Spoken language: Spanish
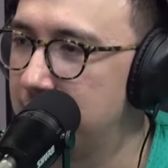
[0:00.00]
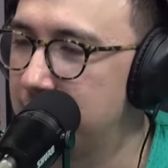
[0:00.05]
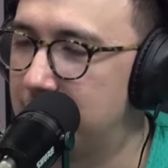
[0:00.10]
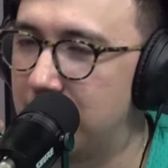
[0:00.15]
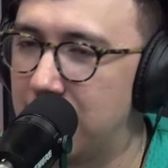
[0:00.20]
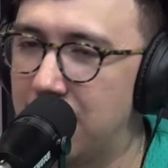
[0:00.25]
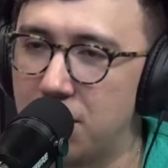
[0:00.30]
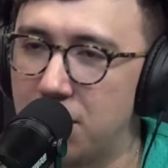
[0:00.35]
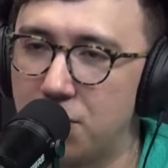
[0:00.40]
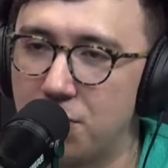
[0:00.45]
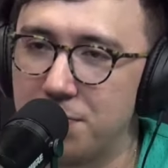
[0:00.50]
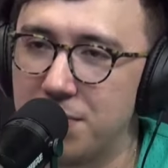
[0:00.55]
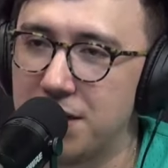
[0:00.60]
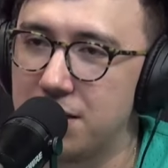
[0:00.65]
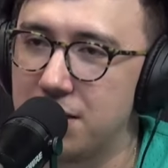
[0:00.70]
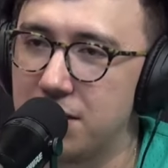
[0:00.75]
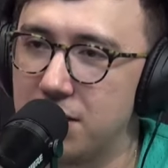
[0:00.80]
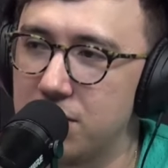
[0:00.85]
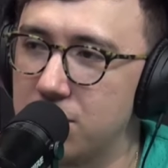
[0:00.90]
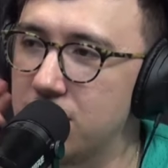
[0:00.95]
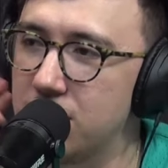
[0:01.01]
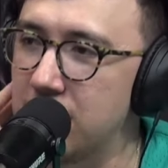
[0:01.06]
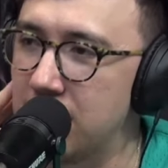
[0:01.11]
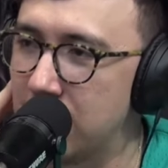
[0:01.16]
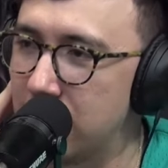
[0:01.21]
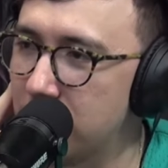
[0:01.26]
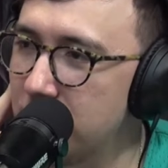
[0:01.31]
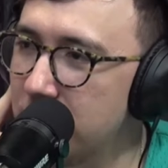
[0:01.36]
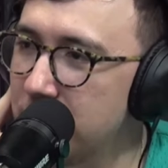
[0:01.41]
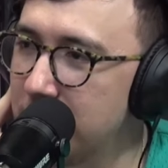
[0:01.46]
se ha convertido en
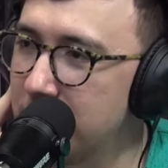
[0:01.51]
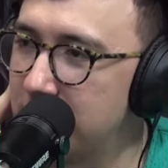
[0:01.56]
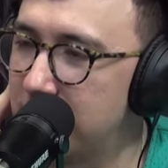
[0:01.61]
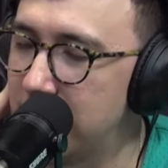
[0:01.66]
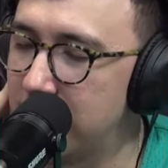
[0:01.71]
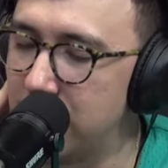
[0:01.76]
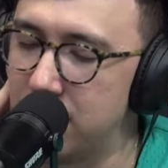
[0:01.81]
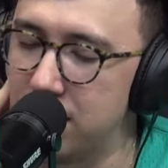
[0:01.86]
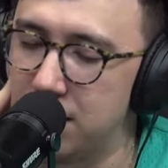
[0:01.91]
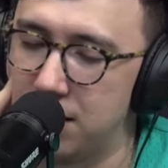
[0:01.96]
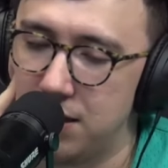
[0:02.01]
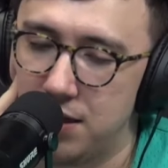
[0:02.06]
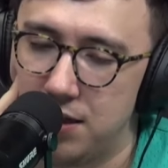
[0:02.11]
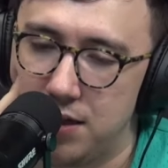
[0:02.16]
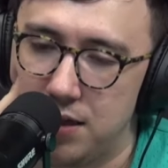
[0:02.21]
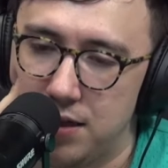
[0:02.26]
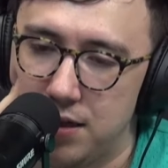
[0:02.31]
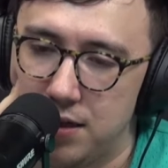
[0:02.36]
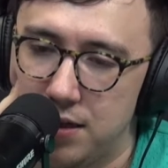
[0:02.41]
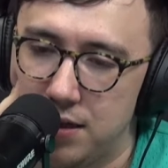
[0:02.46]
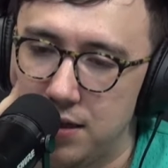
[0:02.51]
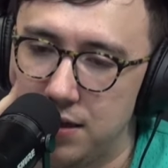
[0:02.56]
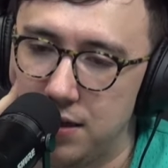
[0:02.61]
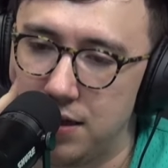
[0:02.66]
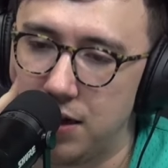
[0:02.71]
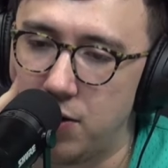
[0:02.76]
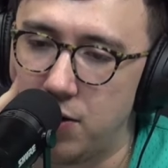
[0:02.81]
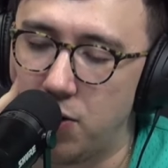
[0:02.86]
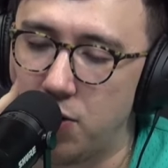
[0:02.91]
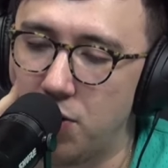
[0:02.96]
el club de,
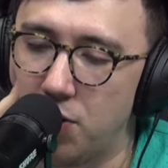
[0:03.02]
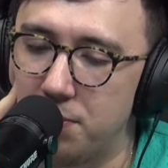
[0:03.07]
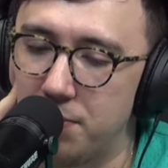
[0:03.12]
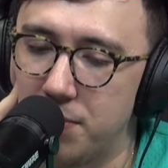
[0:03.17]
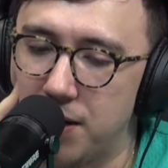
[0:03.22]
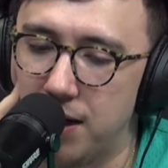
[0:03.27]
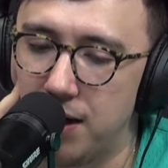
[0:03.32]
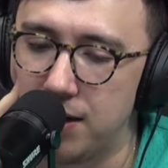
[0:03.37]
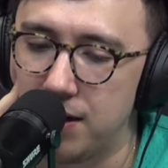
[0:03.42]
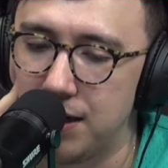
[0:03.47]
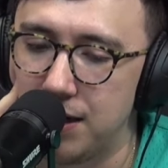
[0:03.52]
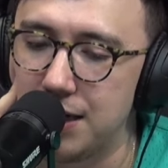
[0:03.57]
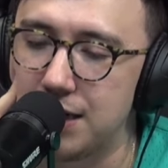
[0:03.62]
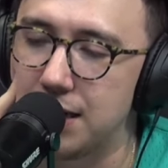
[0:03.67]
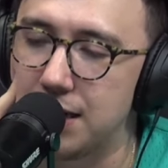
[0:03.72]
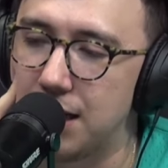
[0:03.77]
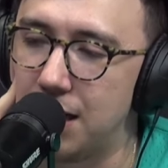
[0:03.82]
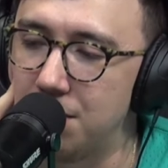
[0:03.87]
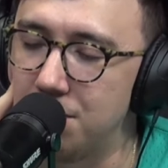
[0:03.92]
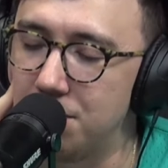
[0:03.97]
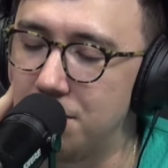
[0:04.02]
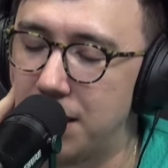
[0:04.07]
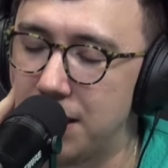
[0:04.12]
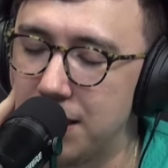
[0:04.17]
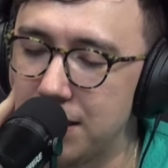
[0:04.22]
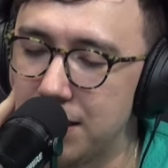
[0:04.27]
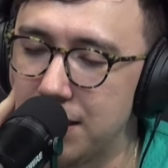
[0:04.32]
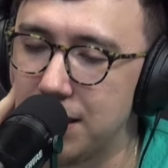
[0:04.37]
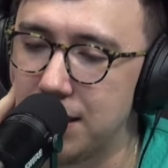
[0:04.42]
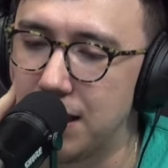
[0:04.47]
de Colombia en gran
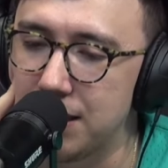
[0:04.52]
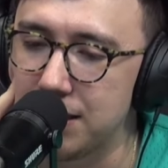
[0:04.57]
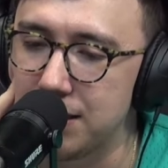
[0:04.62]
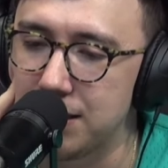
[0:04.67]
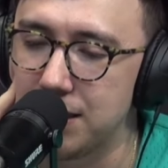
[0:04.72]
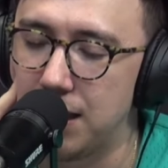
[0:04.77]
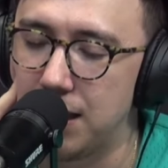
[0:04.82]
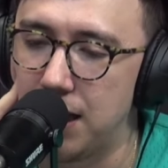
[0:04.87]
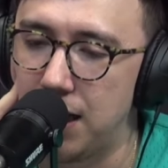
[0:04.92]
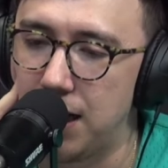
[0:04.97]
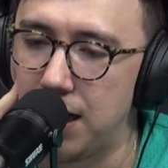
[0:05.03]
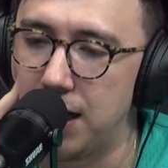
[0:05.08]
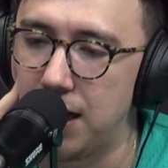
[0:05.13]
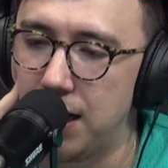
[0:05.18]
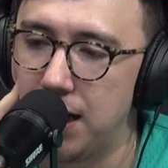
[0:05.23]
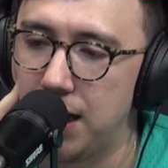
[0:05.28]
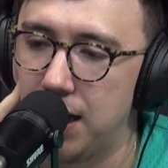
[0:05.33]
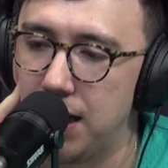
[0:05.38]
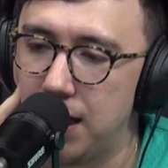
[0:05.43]
parte gracias a,